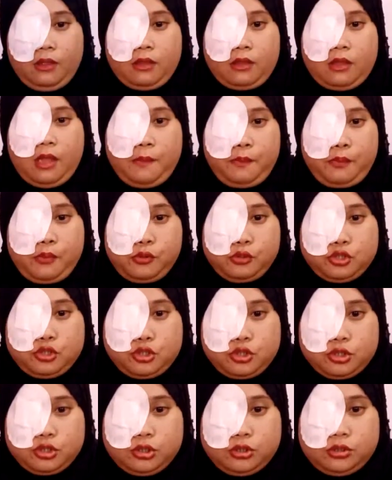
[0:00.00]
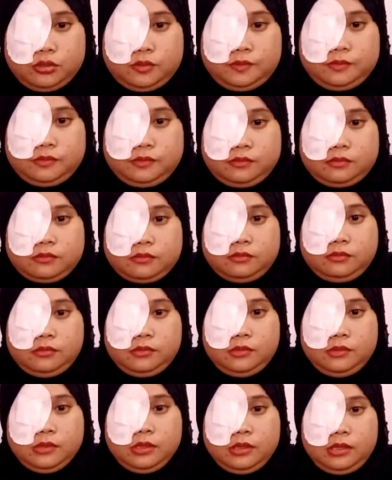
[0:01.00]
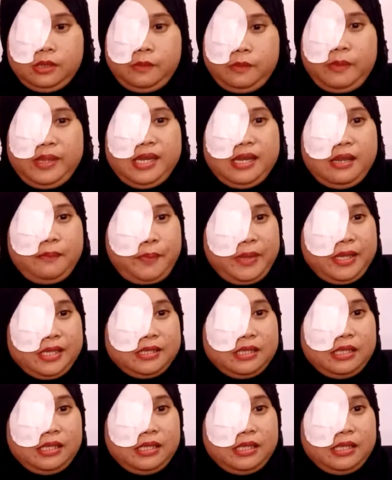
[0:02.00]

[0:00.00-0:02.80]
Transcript: Tapos, may napag,